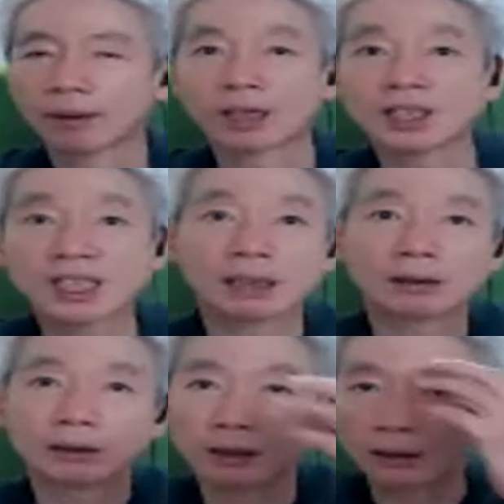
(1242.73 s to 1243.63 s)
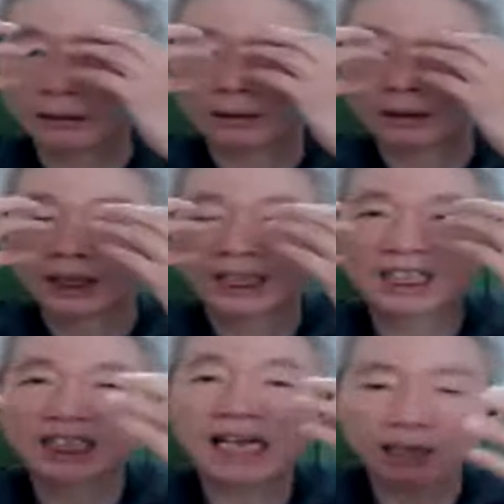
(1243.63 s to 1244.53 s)
그 시, 그
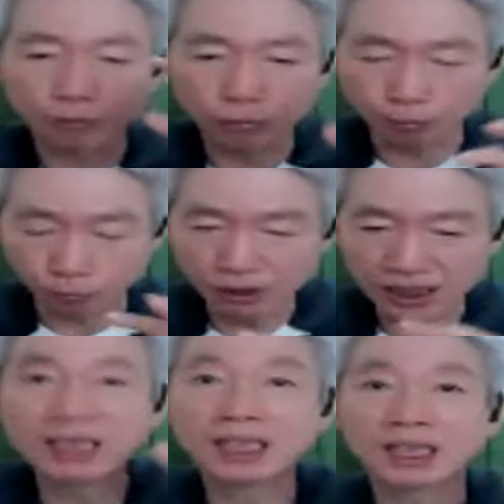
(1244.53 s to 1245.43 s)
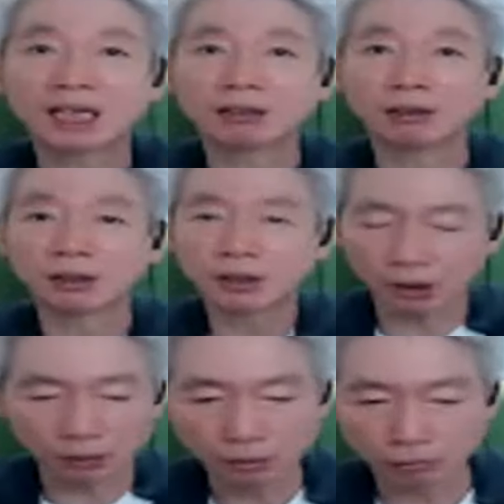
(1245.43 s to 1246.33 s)
시각으로 물체 인식하는 거 있죠?